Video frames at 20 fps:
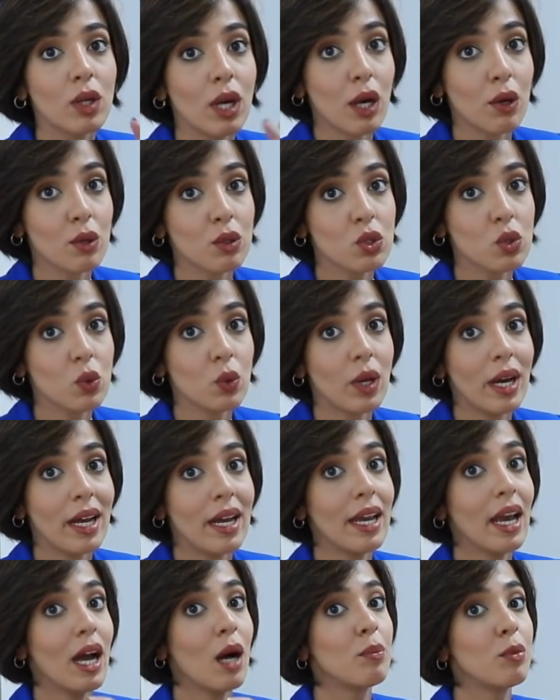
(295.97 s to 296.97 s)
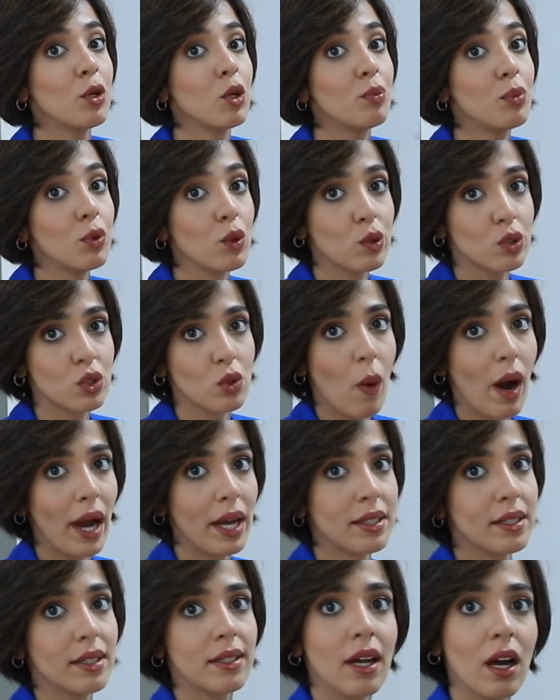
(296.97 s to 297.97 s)
يحرصون عليها بالبيوت
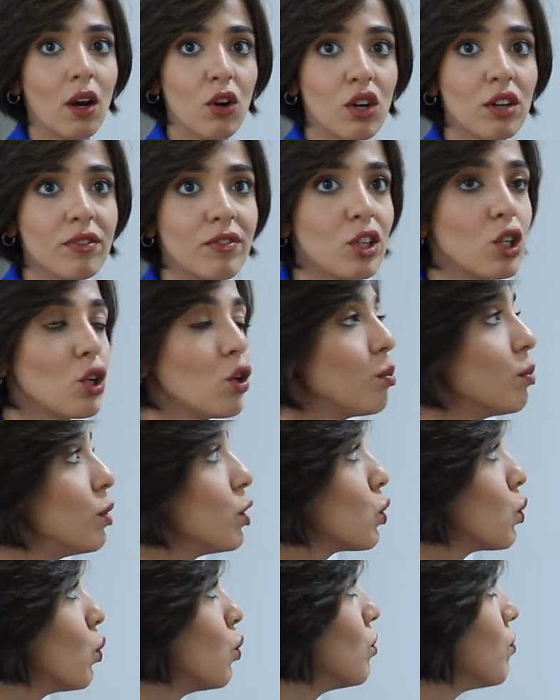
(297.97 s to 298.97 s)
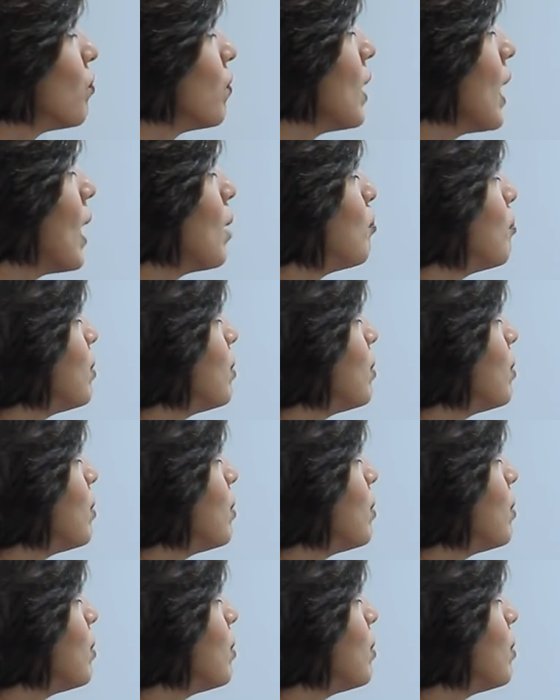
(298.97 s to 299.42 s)
وايد ان غرف النوم يكون فيها